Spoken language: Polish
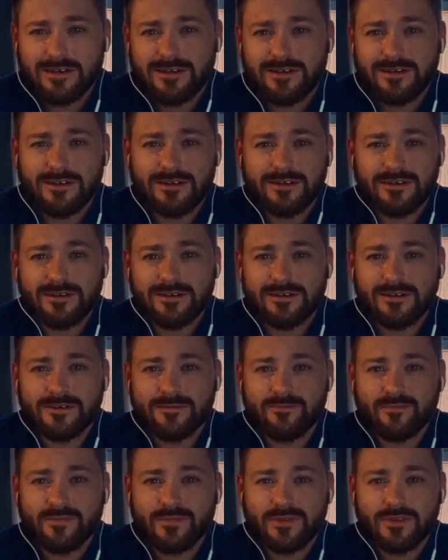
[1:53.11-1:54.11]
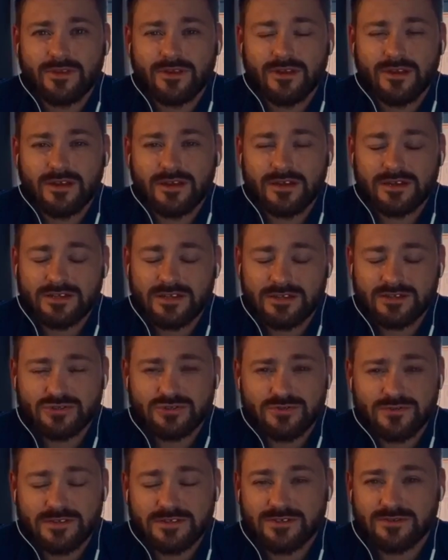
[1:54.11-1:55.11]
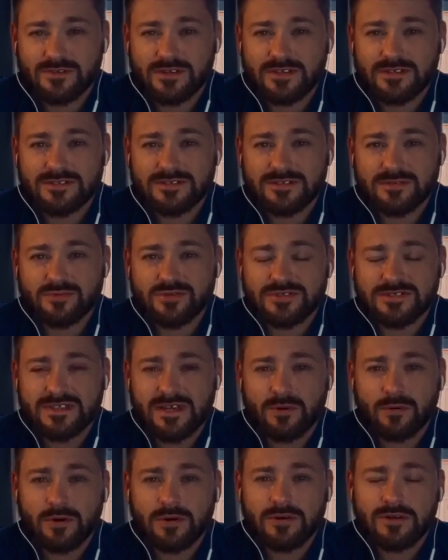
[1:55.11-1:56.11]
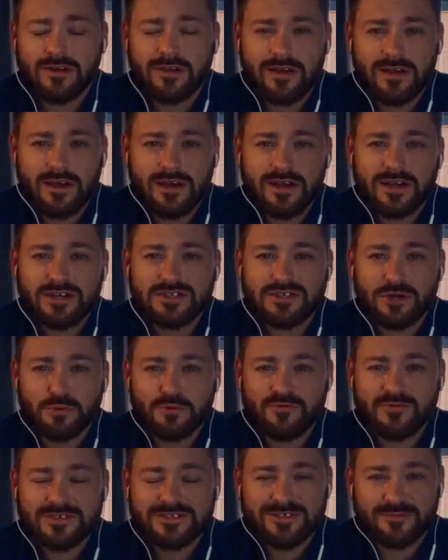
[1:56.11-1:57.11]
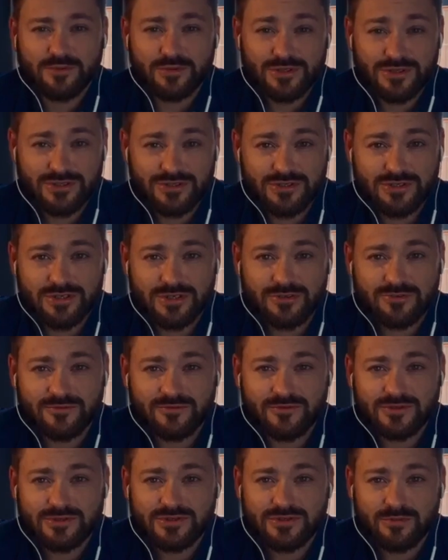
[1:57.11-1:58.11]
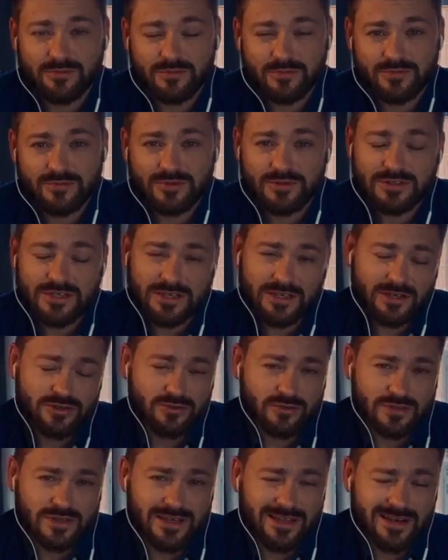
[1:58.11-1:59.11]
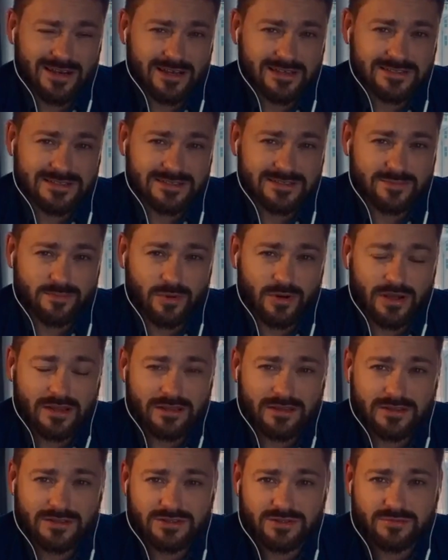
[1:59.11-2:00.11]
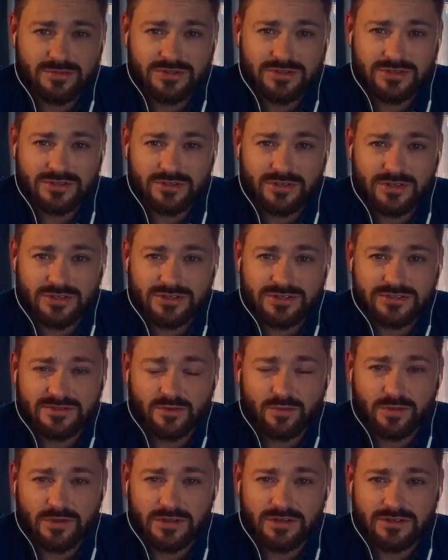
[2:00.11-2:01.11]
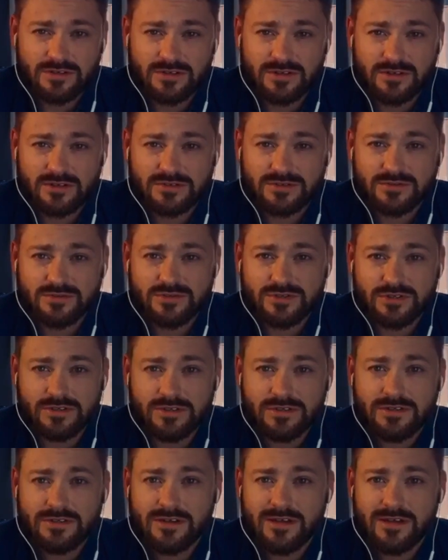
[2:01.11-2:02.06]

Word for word: y, jak na naszą świecką tradycję przystało, chciałbym Was zaprosić dzisiaj również do, do takiej krótkiej relaksacji porannej, żebyście trochę się skupili i trochę rozluźnili.